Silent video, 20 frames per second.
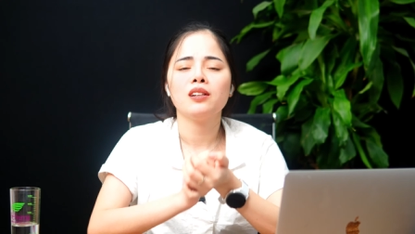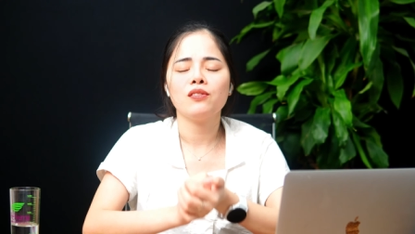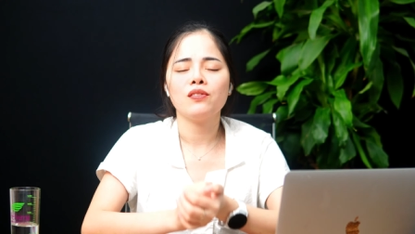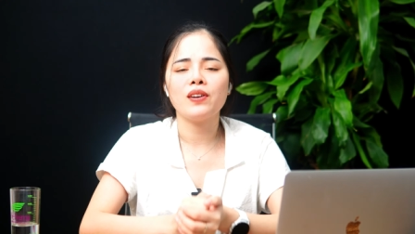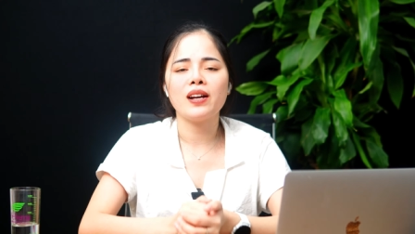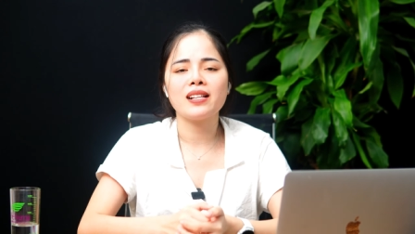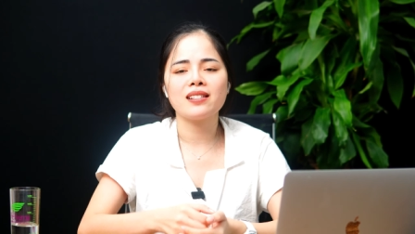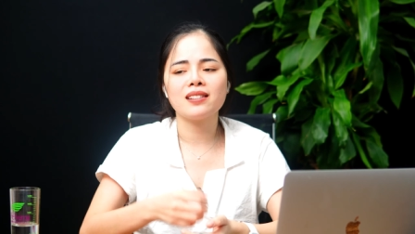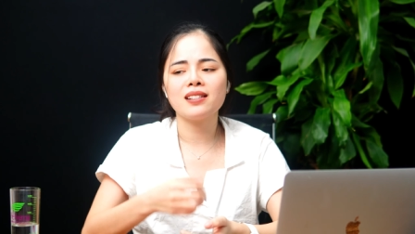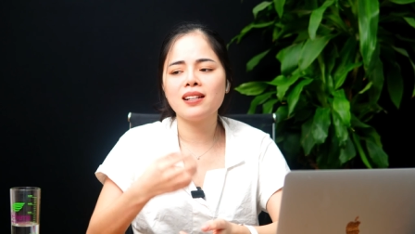
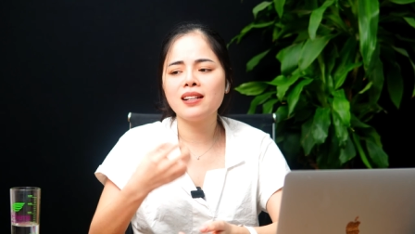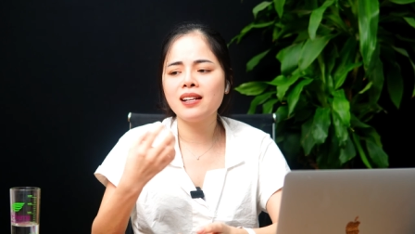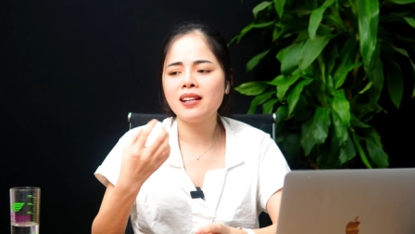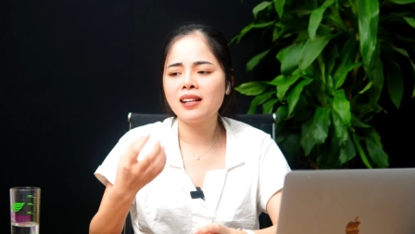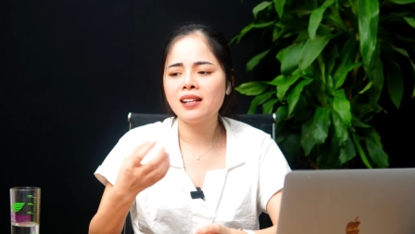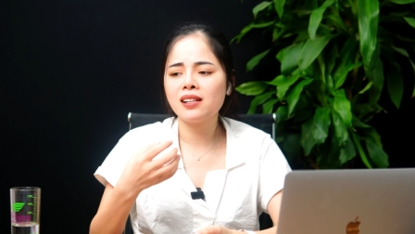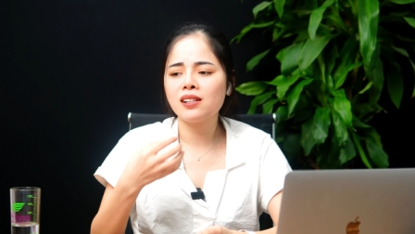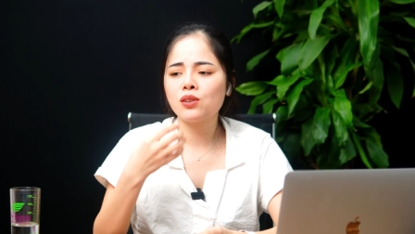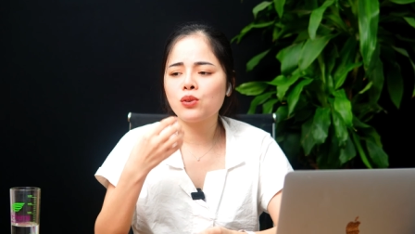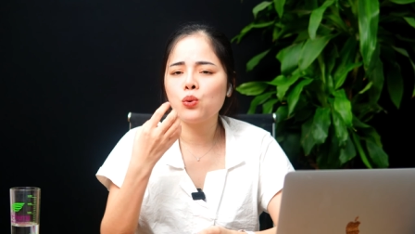và dẫn
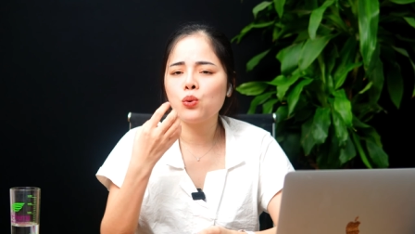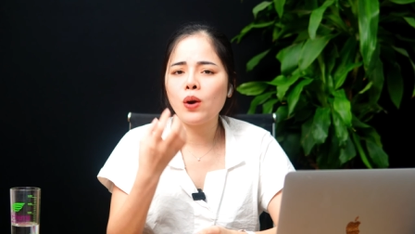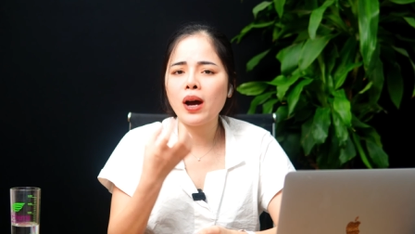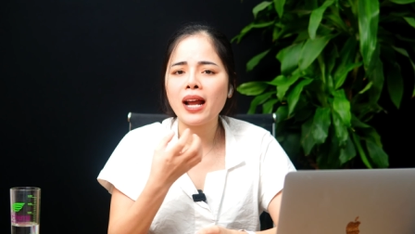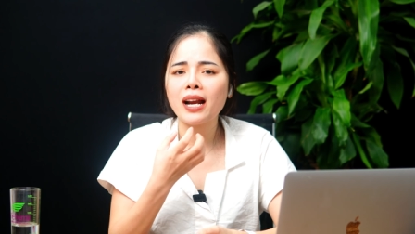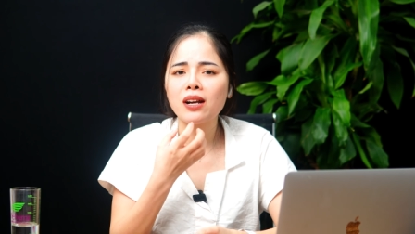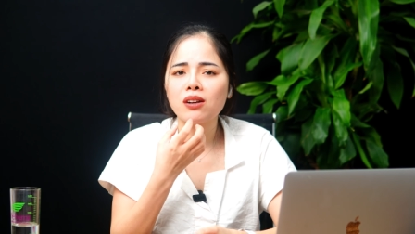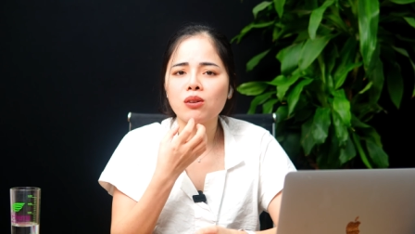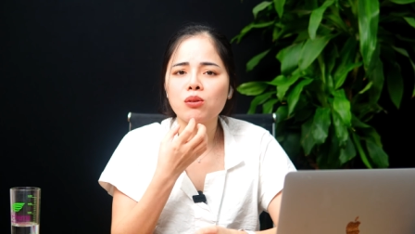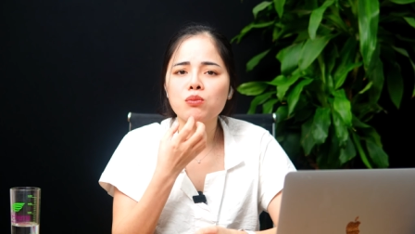đến là đồ
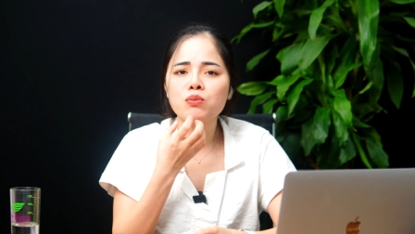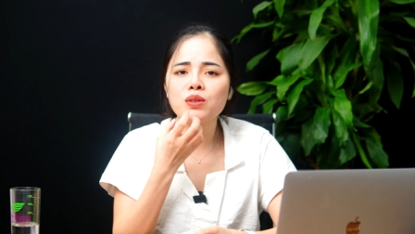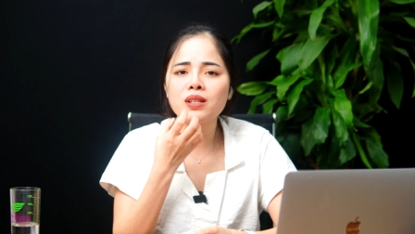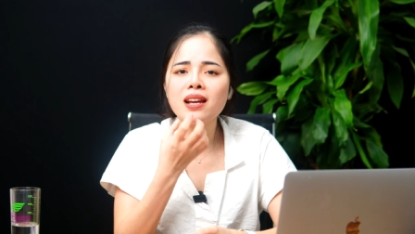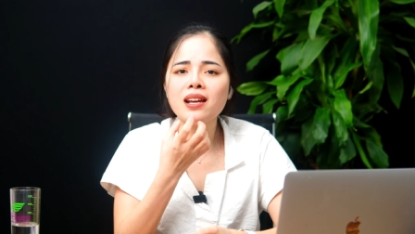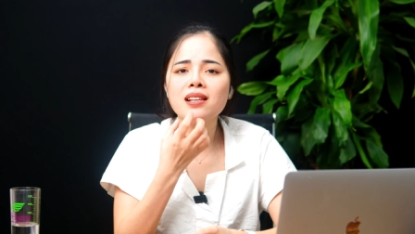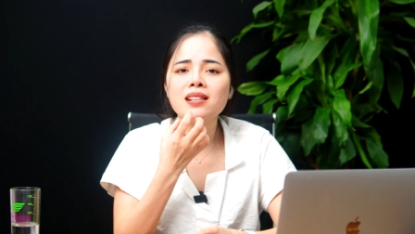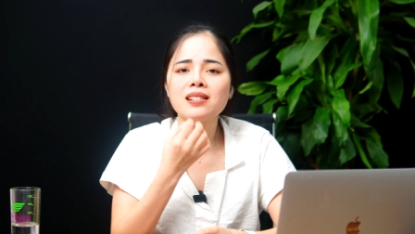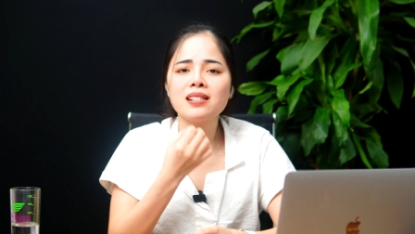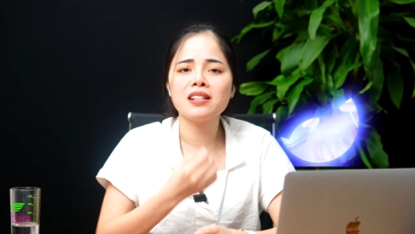ăn nó cũng
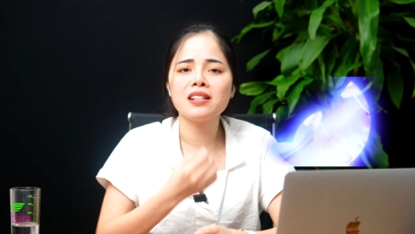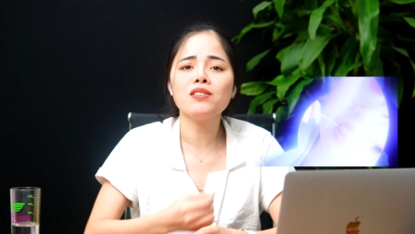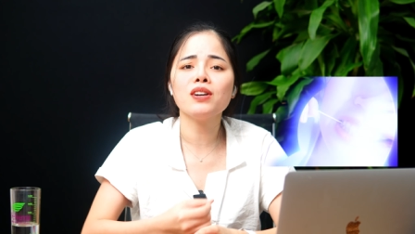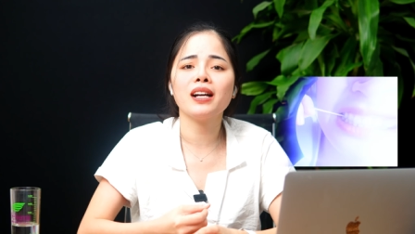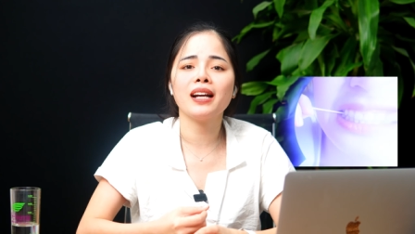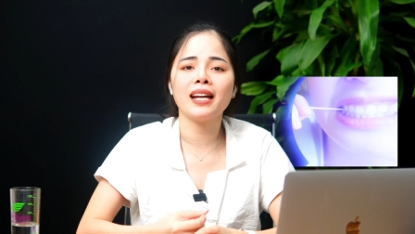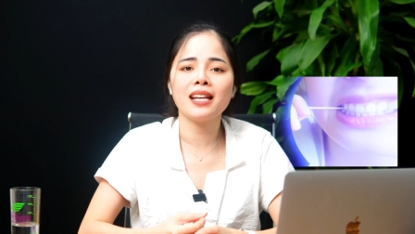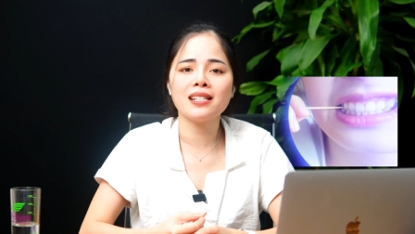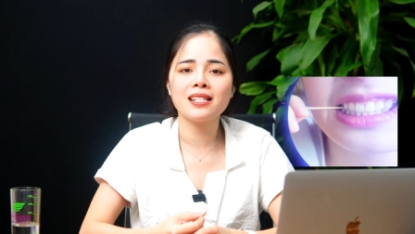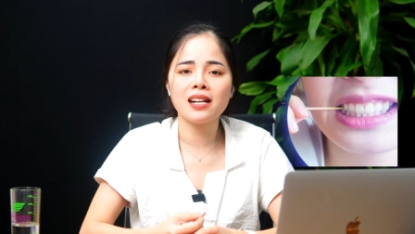dễ dính
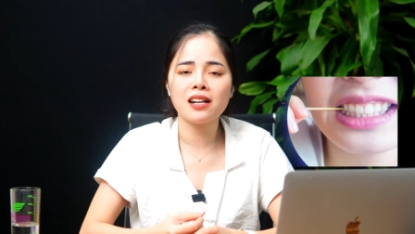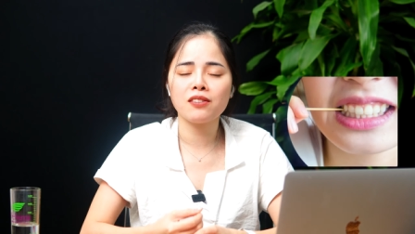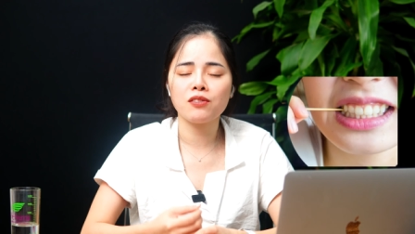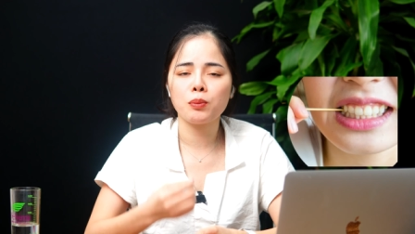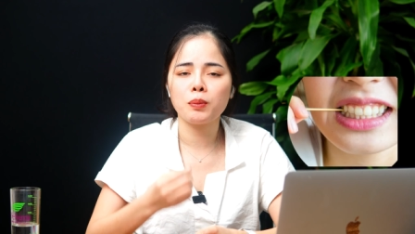vào khẽ răng,